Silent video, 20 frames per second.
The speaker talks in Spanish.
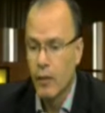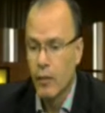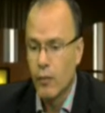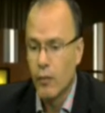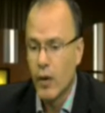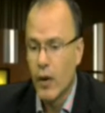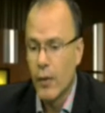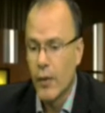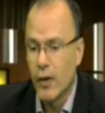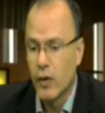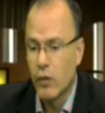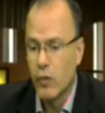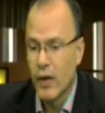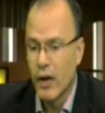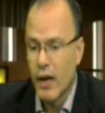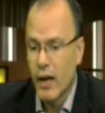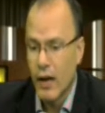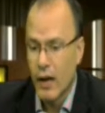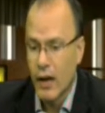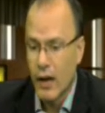va a haber
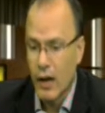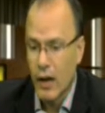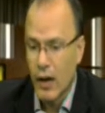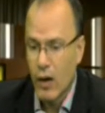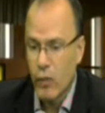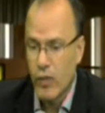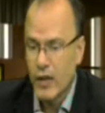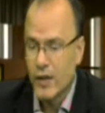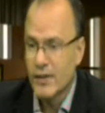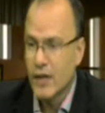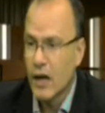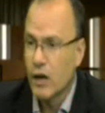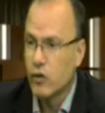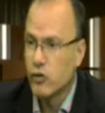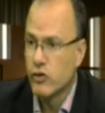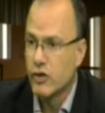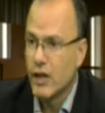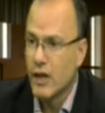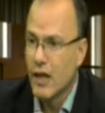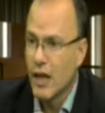una audiencia
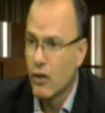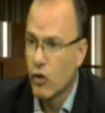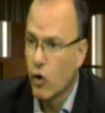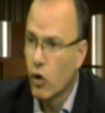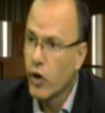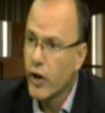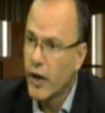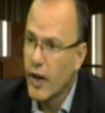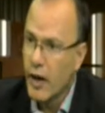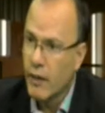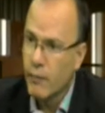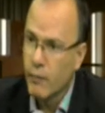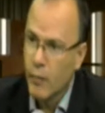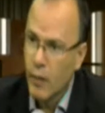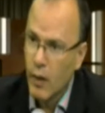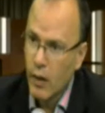conciliatoria